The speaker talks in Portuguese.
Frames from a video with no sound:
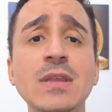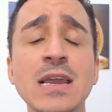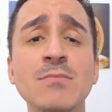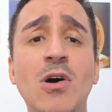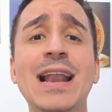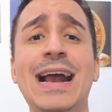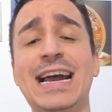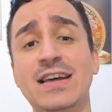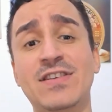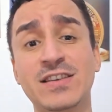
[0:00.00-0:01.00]
Embora
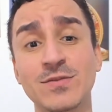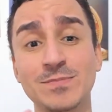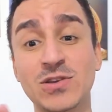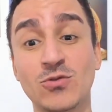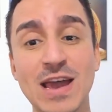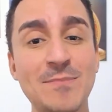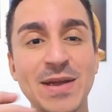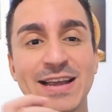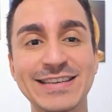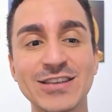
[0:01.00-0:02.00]
cada vez que o Bitcoin é
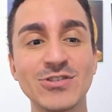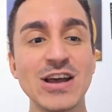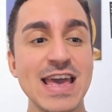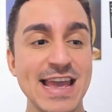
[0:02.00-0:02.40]
perdido,